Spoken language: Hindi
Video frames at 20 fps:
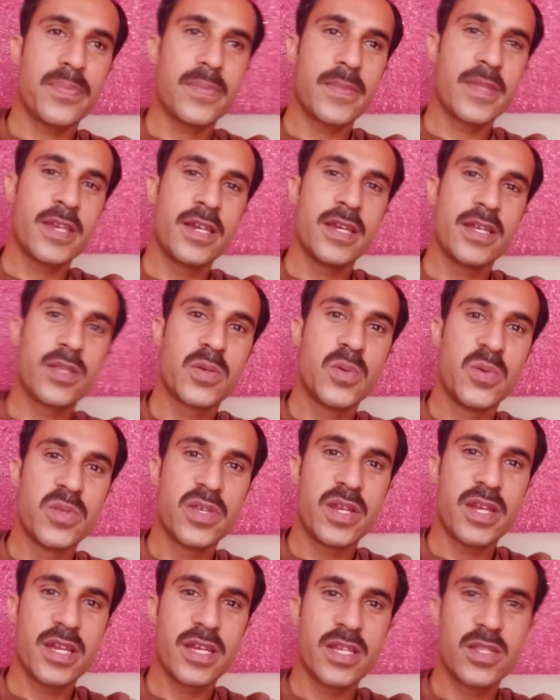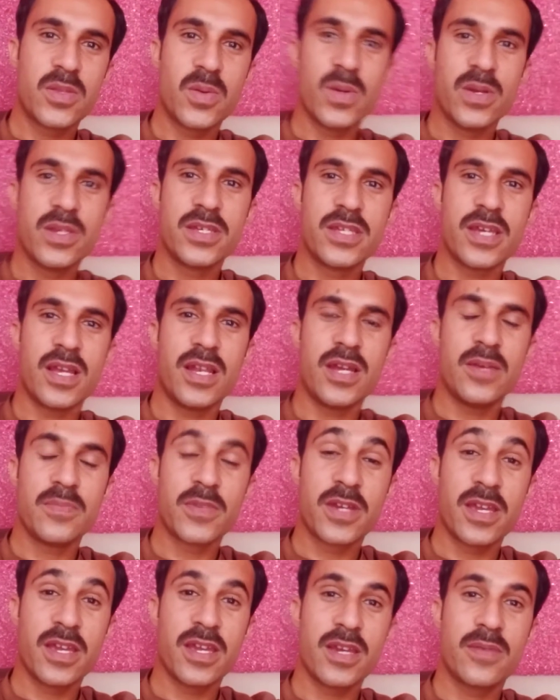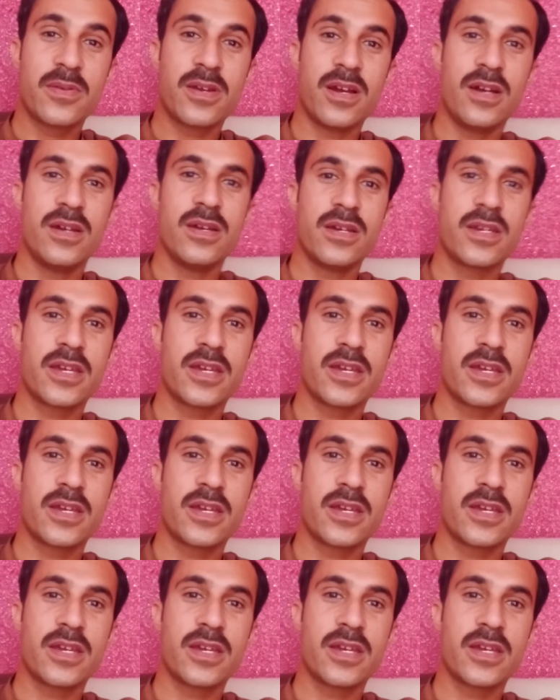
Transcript: ईद गुज़रेगी तो इन हम केक का